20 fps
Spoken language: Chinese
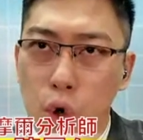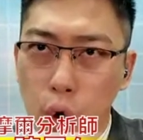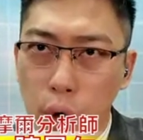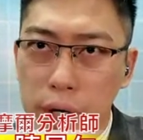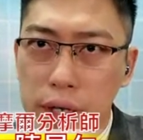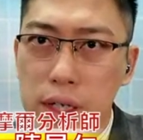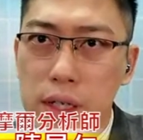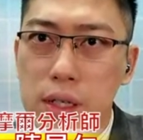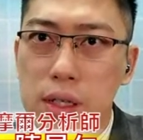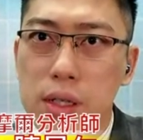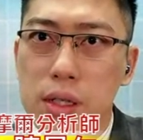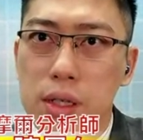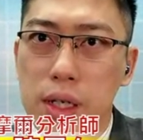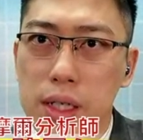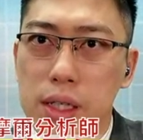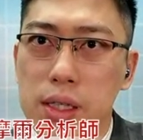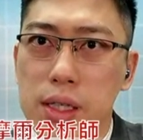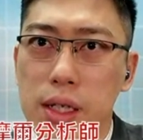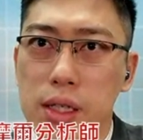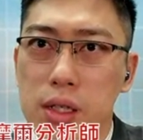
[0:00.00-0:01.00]
亏
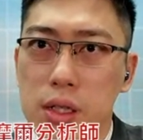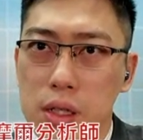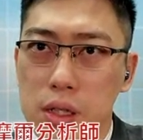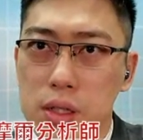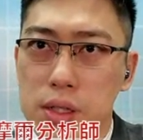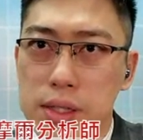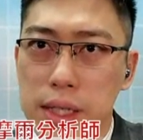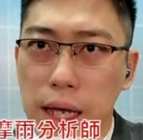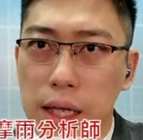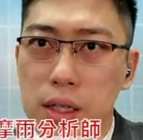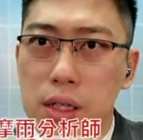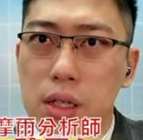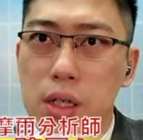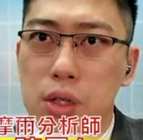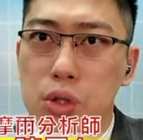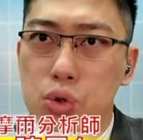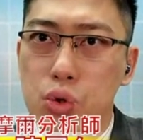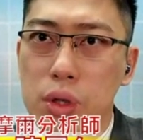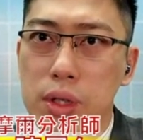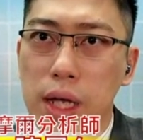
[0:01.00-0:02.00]
零点二三，
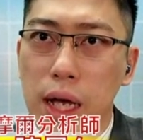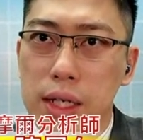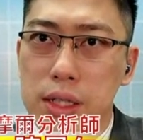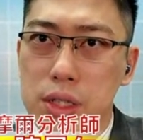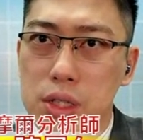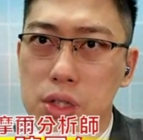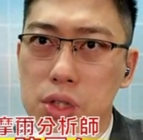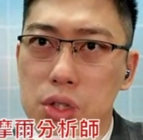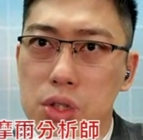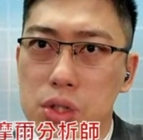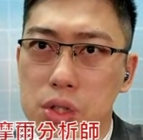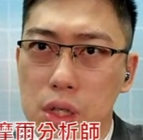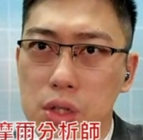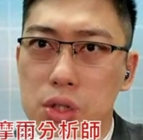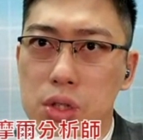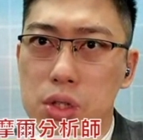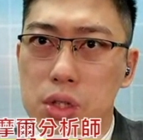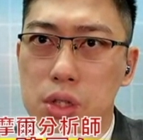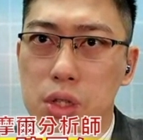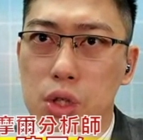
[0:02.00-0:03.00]
所以它已经是
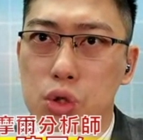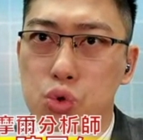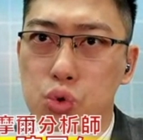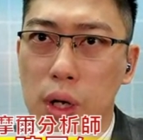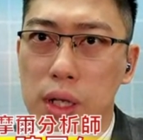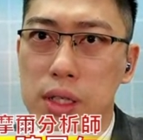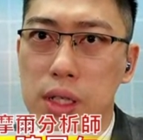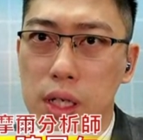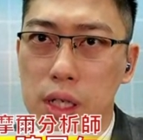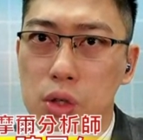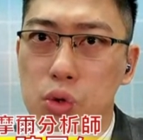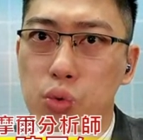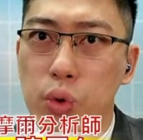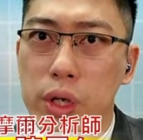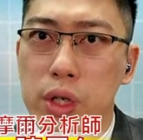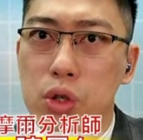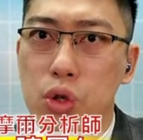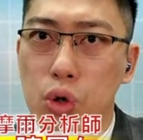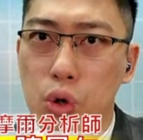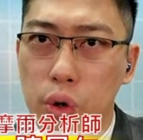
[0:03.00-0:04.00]
正式的转盈
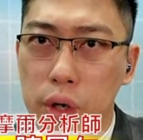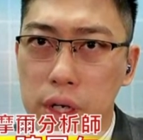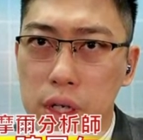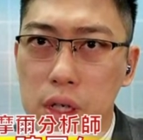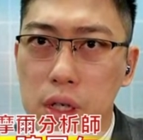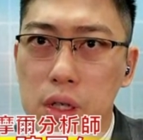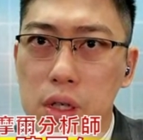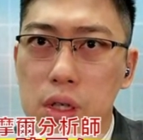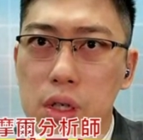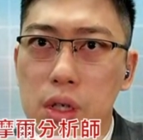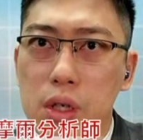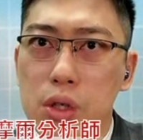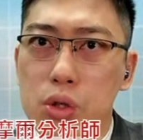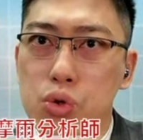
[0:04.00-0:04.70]
为亏了。